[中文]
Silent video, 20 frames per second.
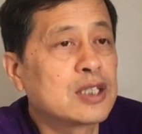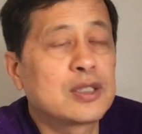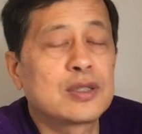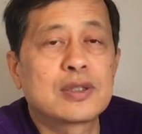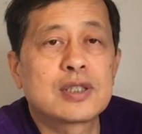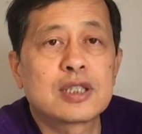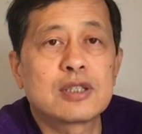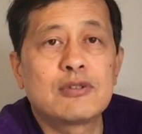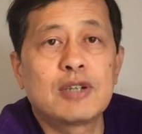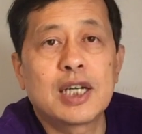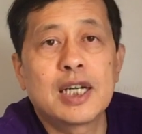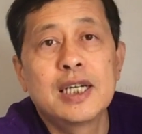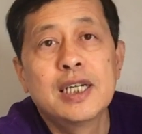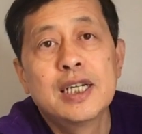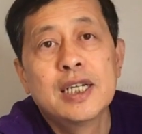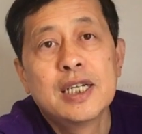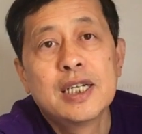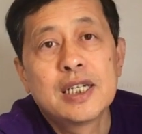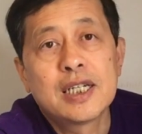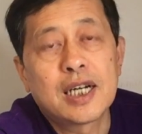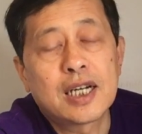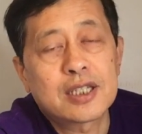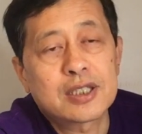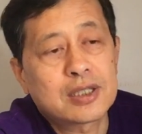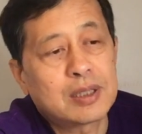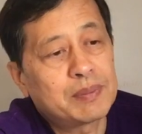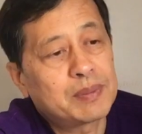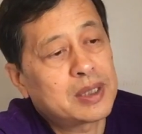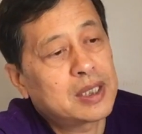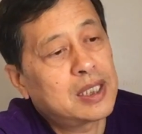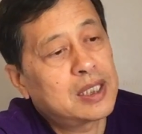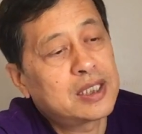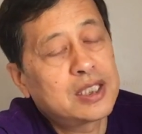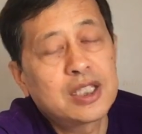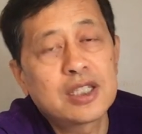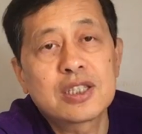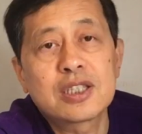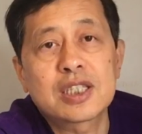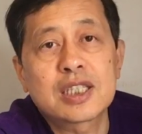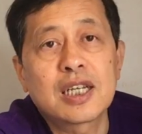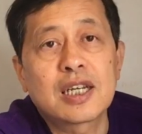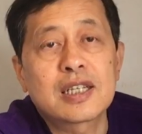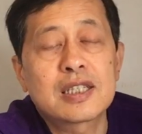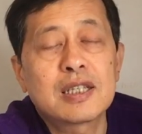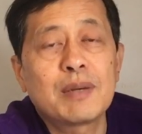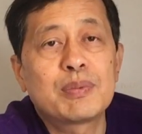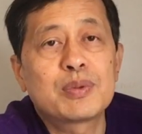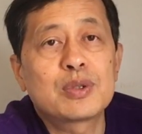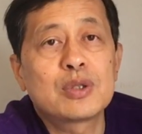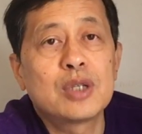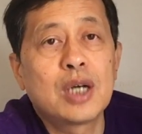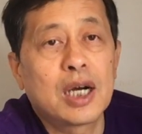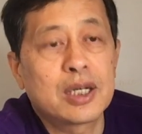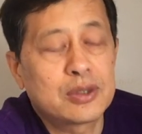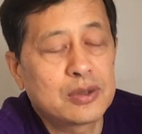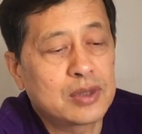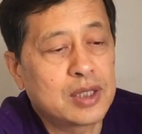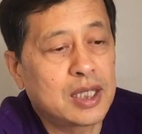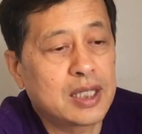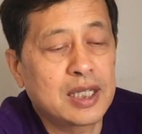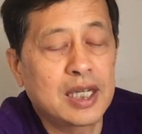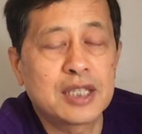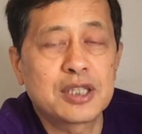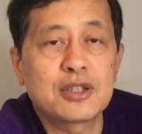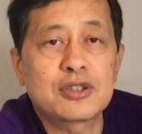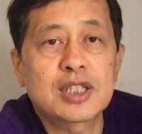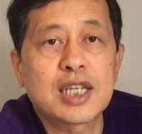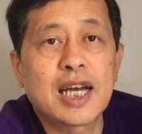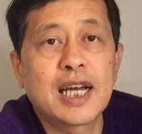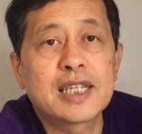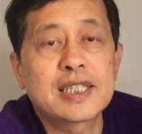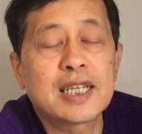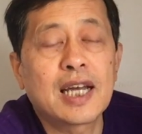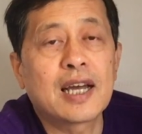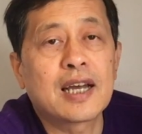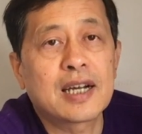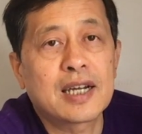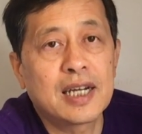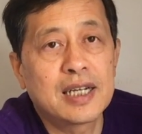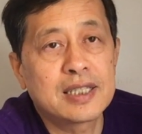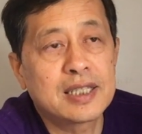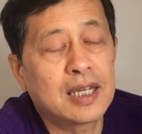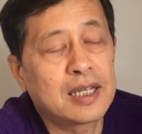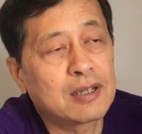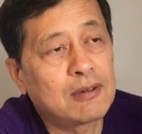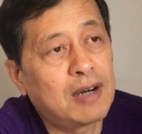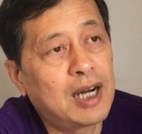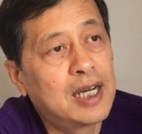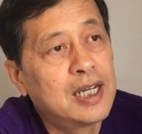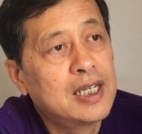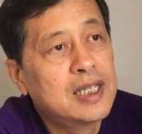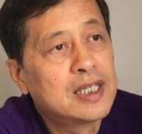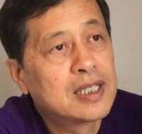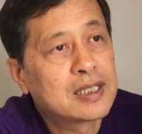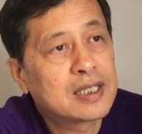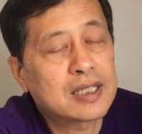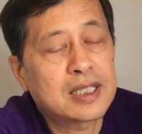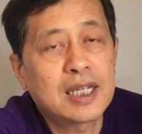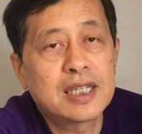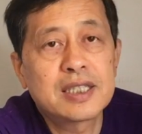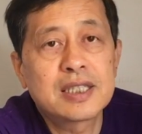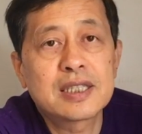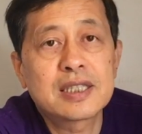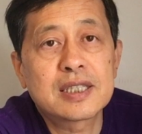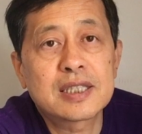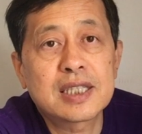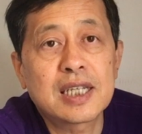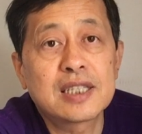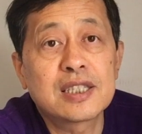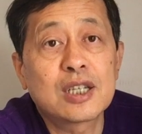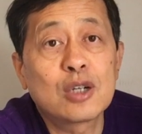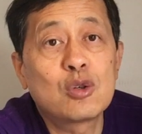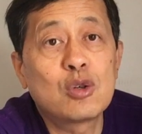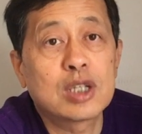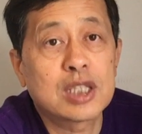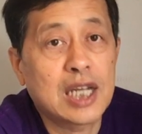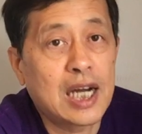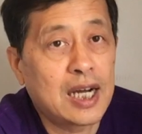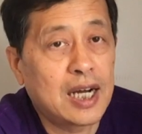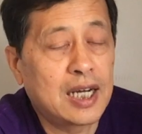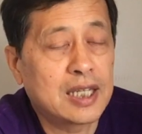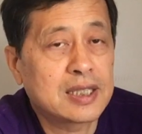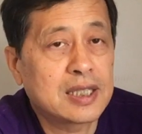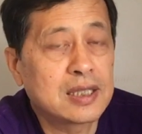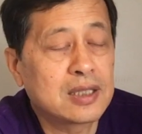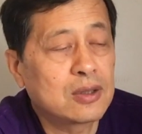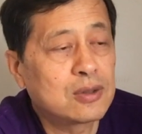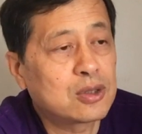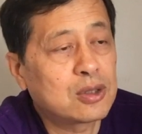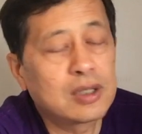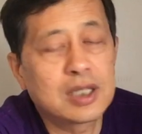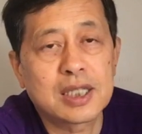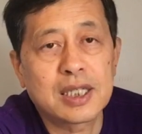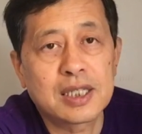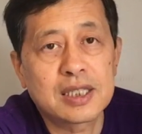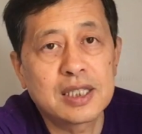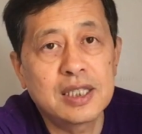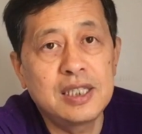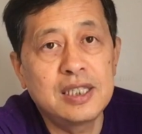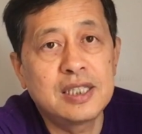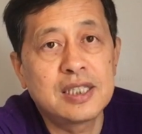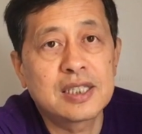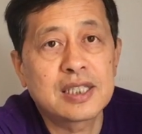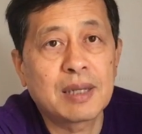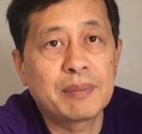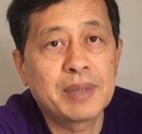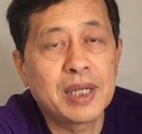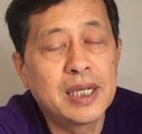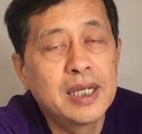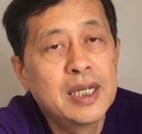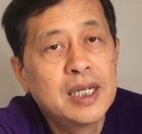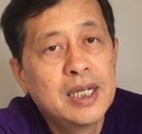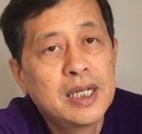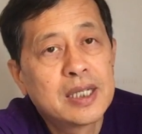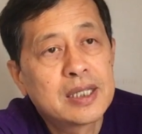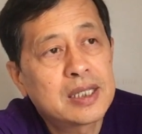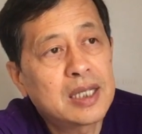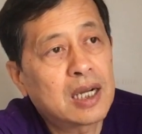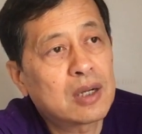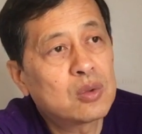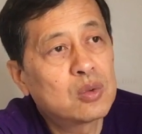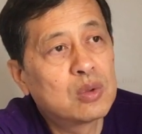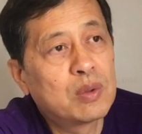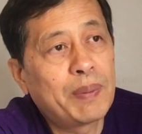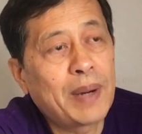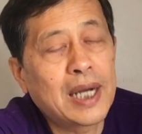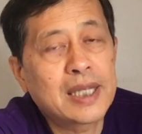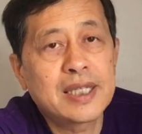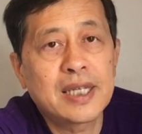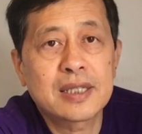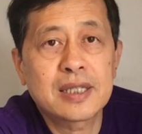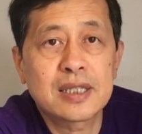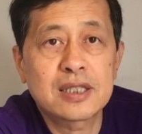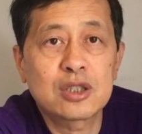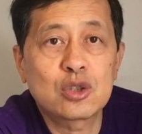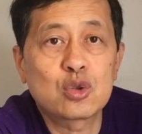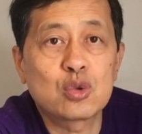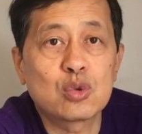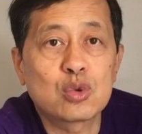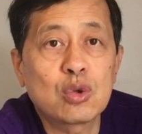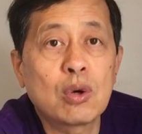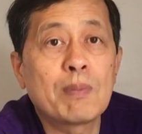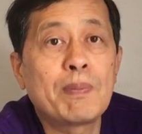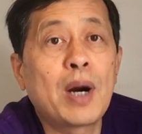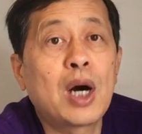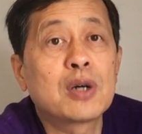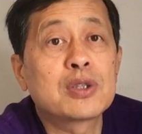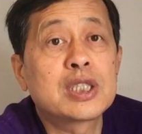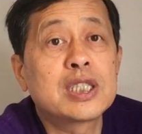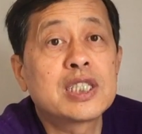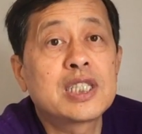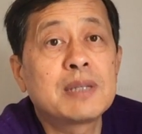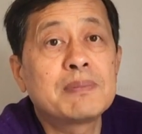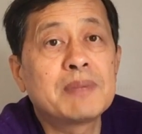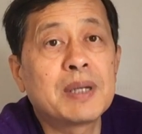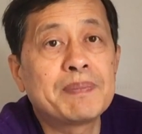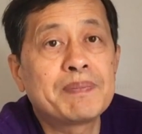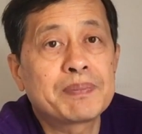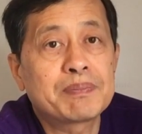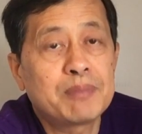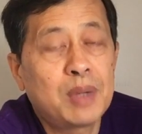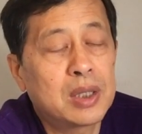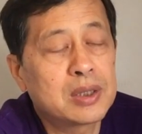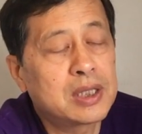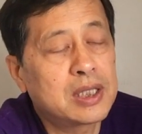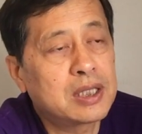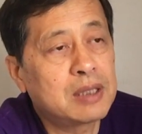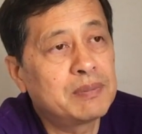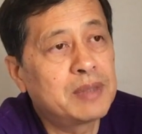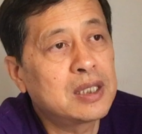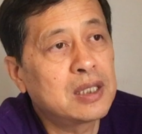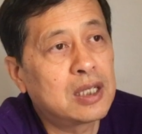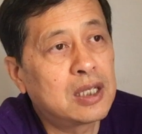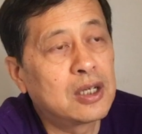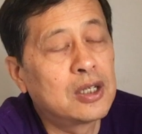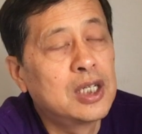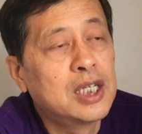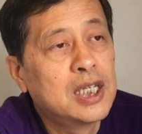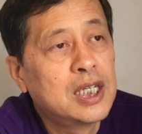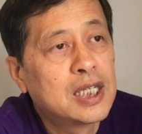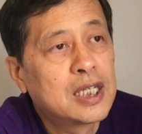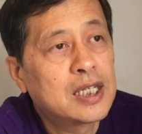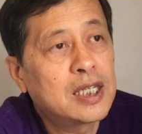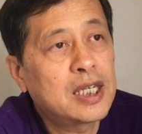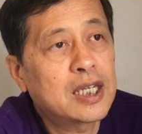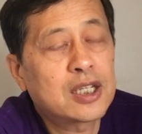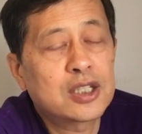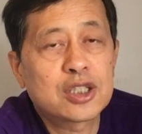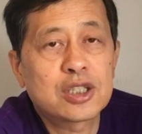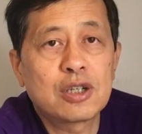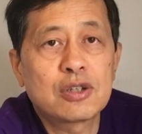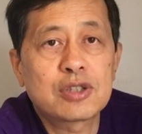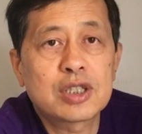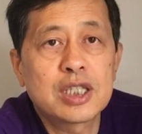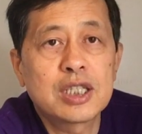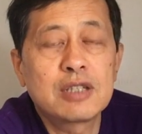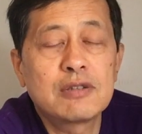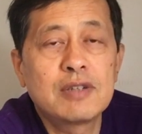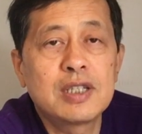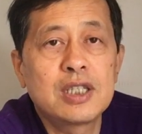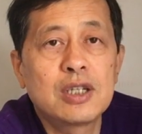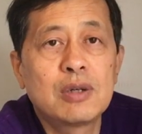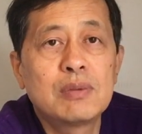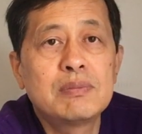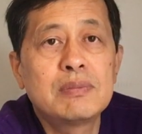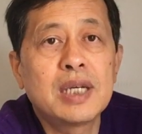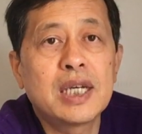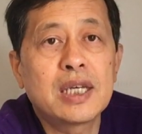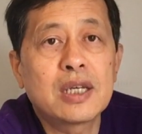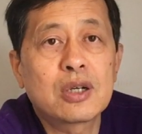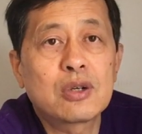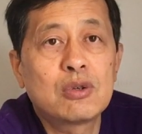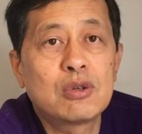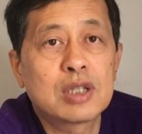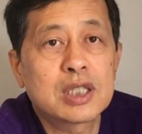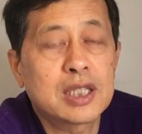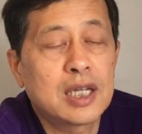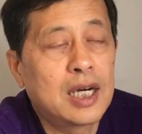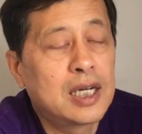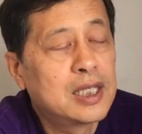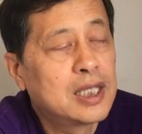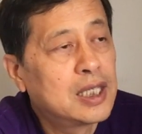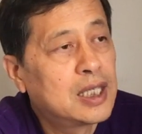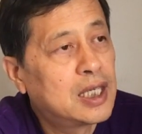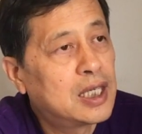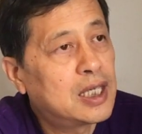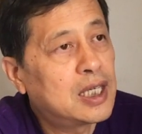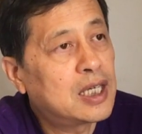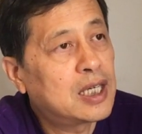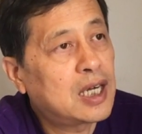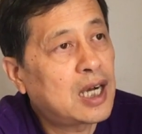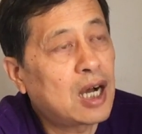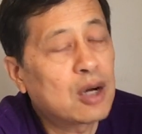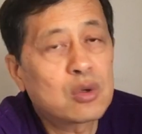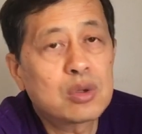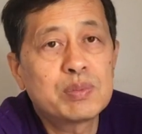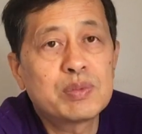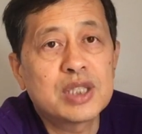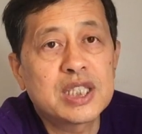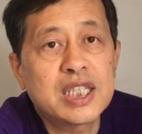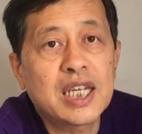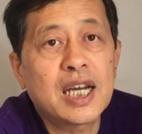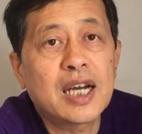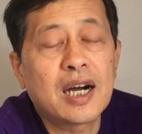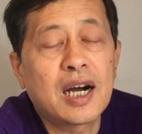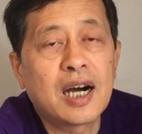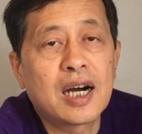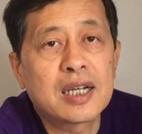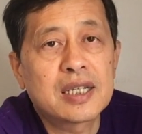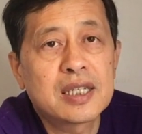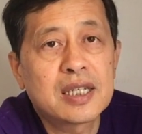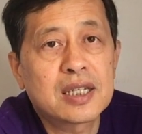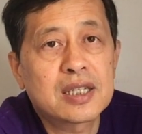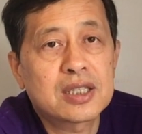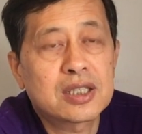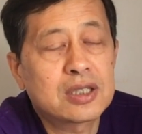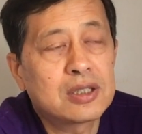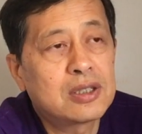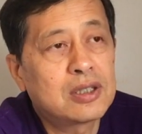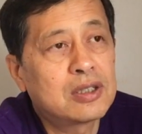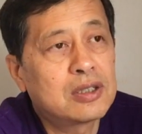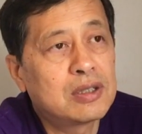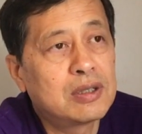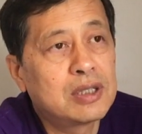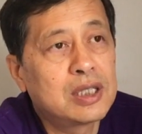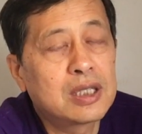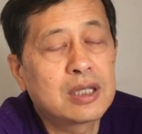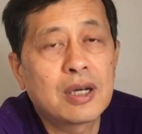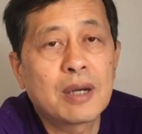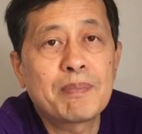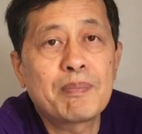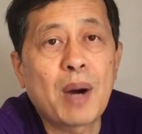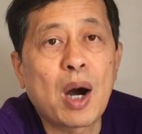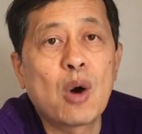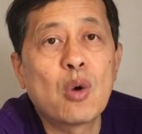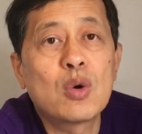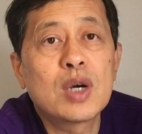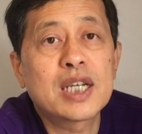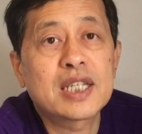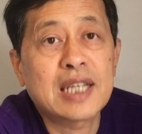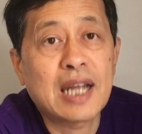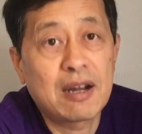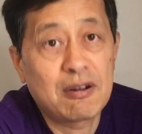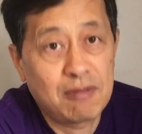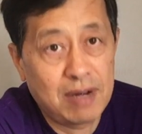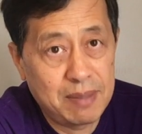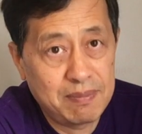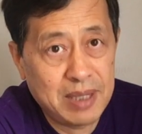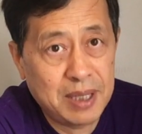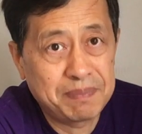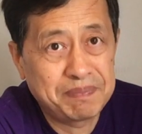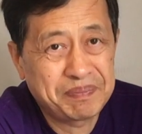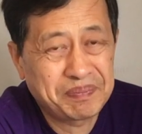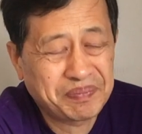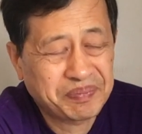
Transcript: 去支援，呃，什么的金日成的不啊，军队那就是开战，开战的话，他担心这战争扩大啊，战争所以他是一级战备。第二个五八年他是主动炮击金门，炮击金门的后那个时候是因为有美国的呃航空母舰啊，那个时候应该保卫台湾嘛。